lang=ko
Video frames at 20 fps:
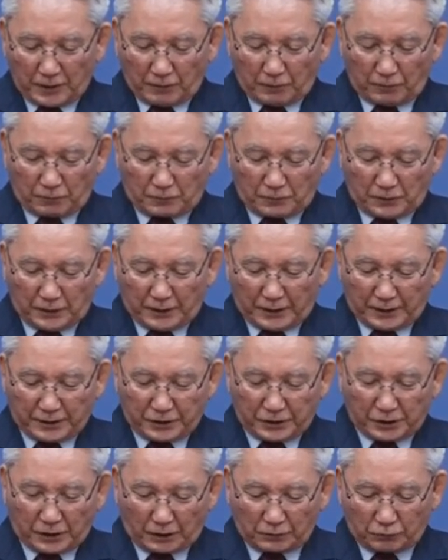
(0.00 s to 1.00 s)
오늘
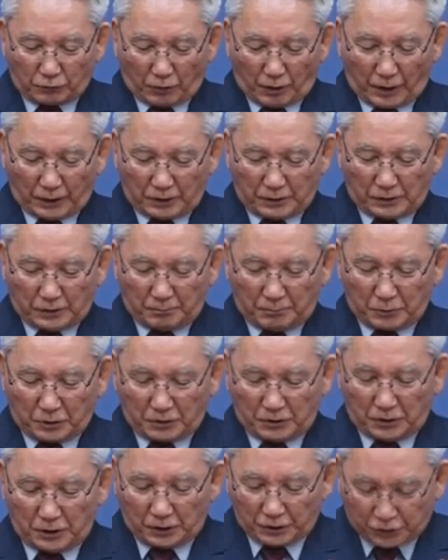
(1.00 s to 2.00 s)
이한 시간도 하늘
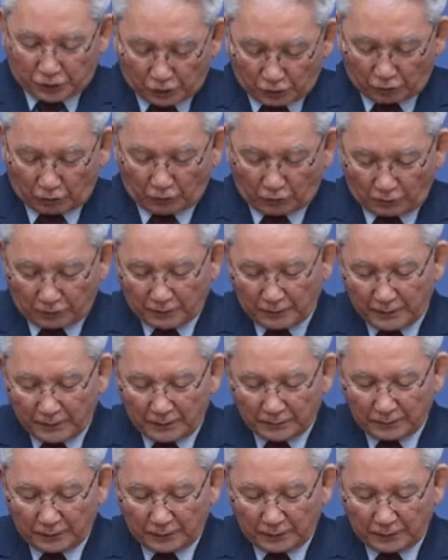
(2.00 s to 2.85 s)
문을 여시고